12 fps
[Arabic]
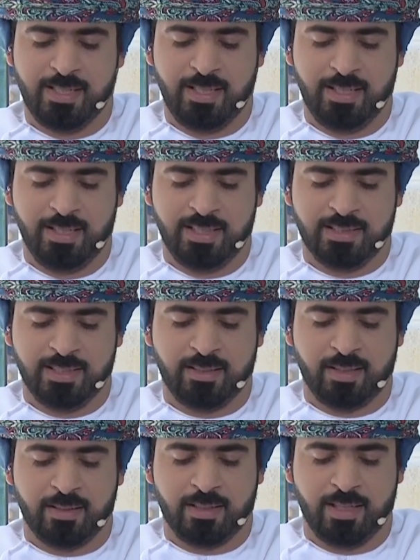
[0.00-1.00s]

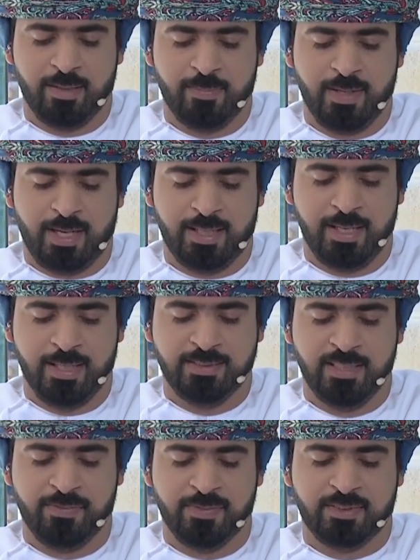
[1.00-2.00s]
للجنة الرقابة على
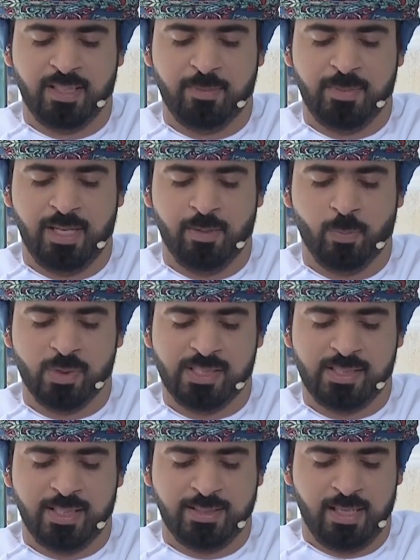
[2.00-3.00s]
أهداف التنمية
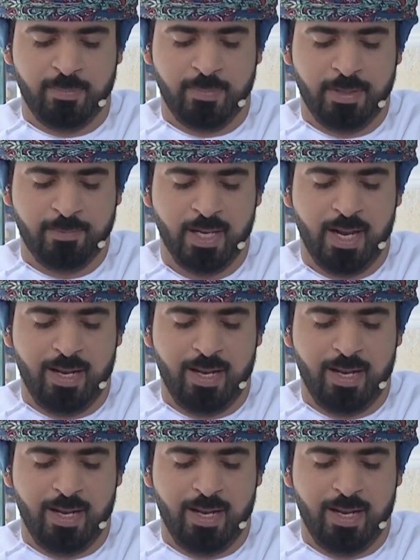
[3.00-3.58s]
المستدامة